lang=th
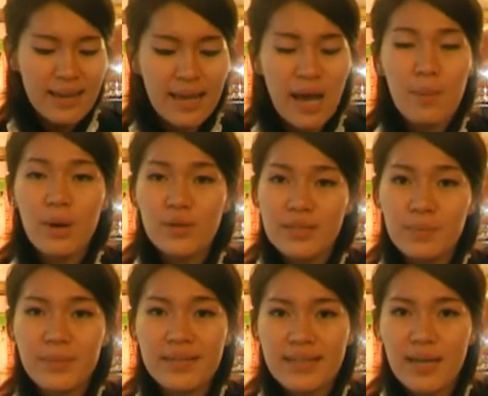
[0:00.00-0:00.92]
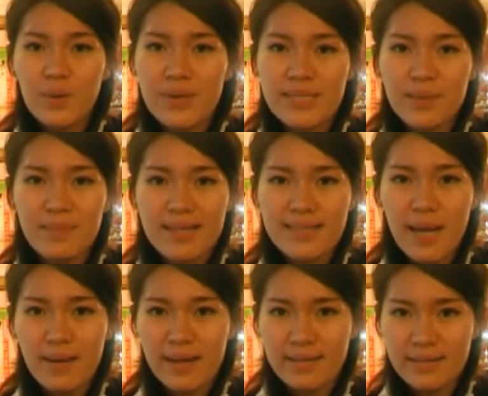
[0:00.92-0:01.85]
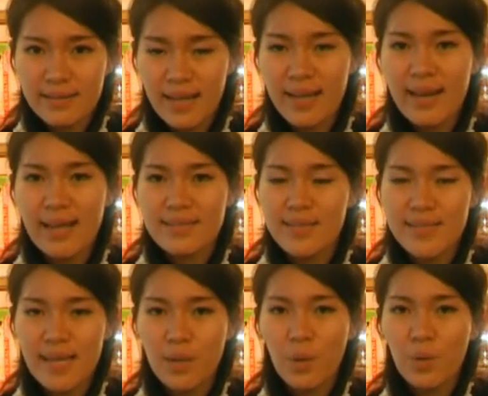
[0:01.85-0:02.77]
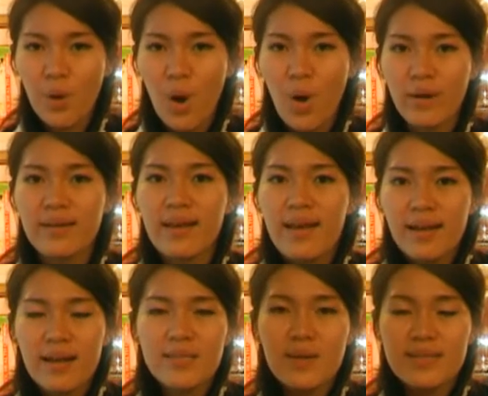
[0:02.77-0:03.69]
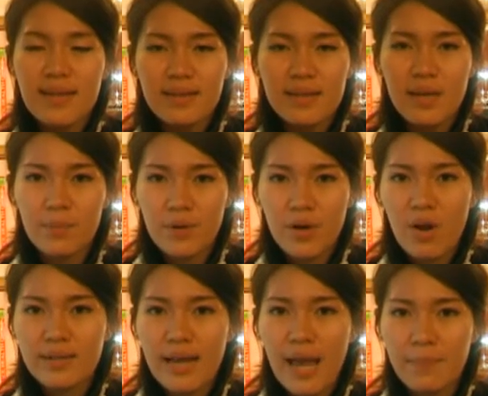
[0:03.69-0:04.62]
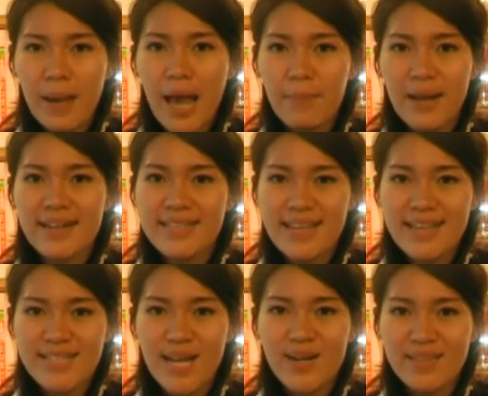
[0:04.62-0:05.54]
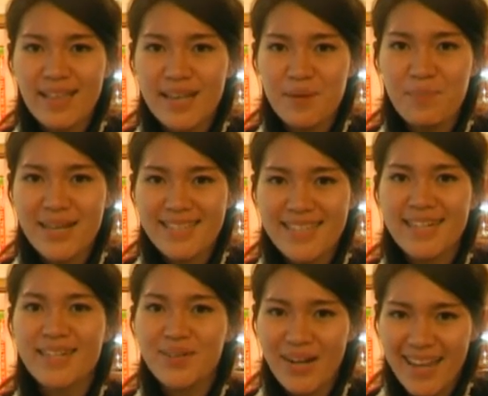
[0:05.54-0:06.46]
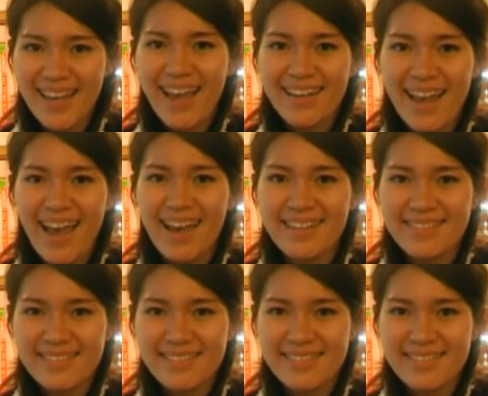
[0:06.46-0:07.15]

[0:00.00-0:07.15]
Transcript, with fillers: ข่าวมัลติมีเดียโดยสำนักสารนิเทศและสื่อสารองค์กรขจรศักดิ์เอี่ยมรอดถ่ายภาพและดิฉันชาริตายิมประเสริฐรายงานค่ะ